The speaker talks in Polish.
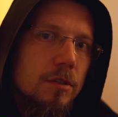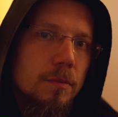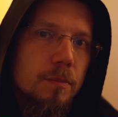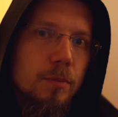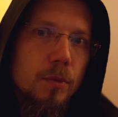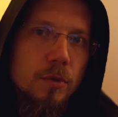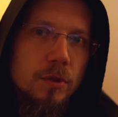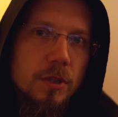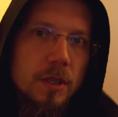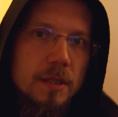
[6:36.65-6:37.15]
Czy
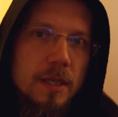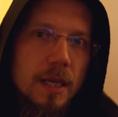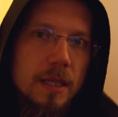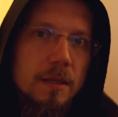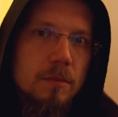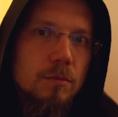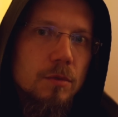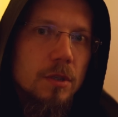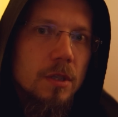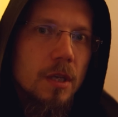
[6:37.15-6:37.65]
pójdzie za
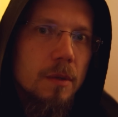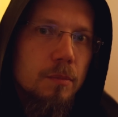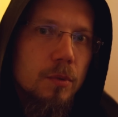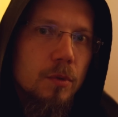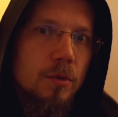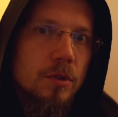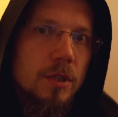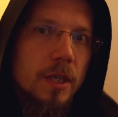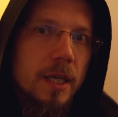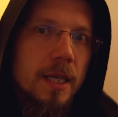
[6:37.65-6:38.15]
tym, czy nie
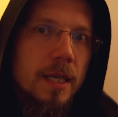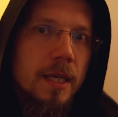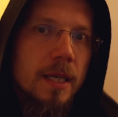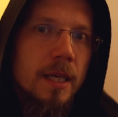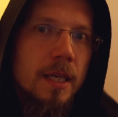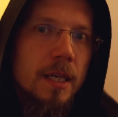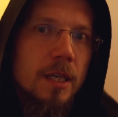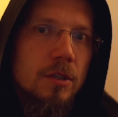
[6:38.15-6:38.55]
pójdzie,